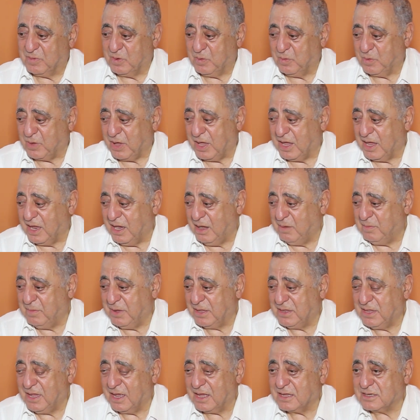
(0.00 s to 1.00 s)
خيال
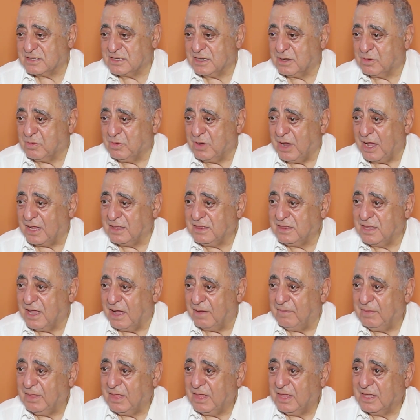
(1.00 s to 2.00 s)
المدينه خص يكون
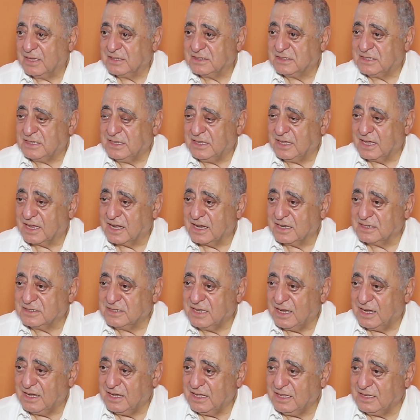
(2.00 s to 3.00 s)
عندها سيارات
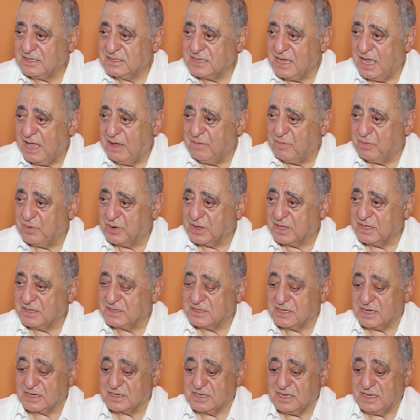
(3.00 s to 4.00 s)
ديال الاسعاف ولكن
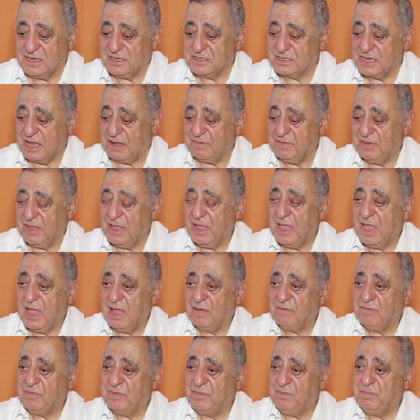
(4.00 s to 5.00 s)
سياره الاسعاف
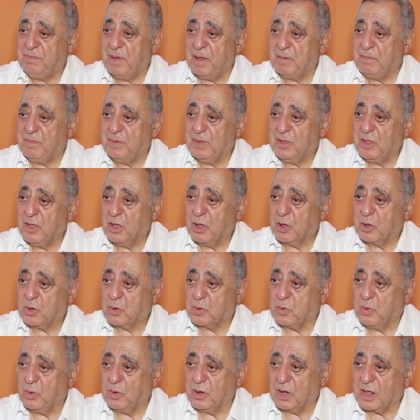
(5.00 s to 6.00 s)
في باب
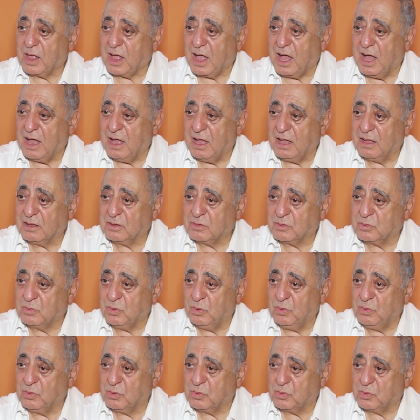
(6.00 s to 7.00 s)
كل قا...
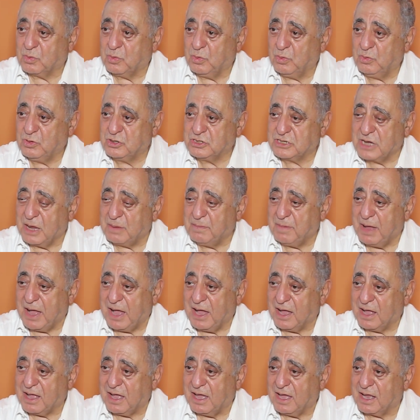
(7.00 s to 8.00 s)
كل كل
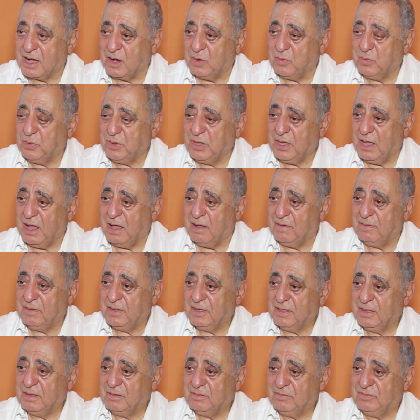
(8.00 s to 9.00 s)
جماعه قرويه
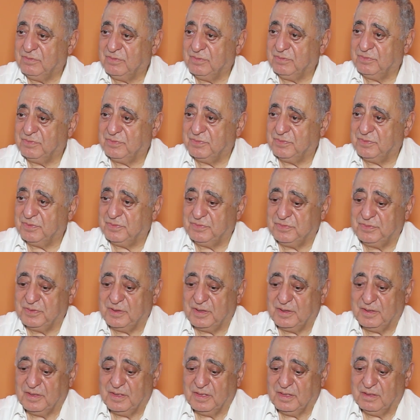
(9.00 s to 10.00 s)
في, في,
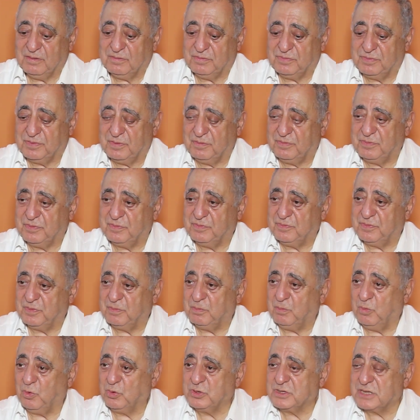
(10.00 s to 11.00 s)
في, في
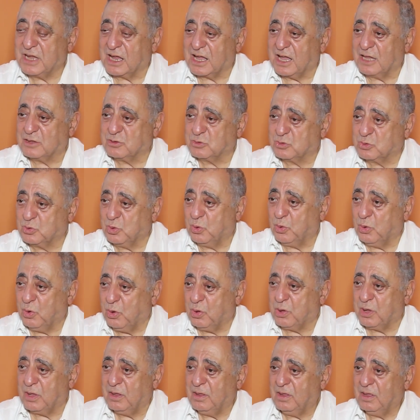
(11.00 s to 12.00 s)
ملتقى
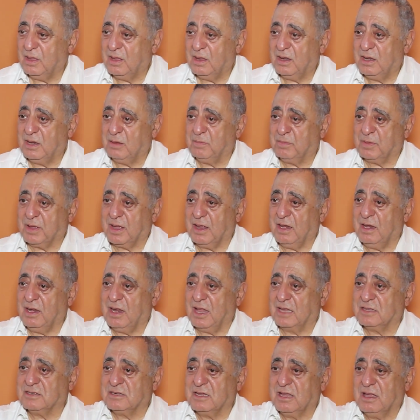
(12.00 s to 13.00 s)
الطرق يمكن
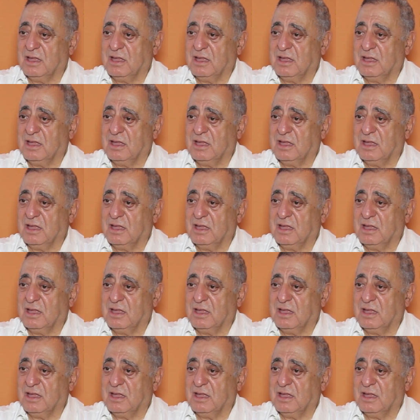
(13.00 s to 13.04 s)
لا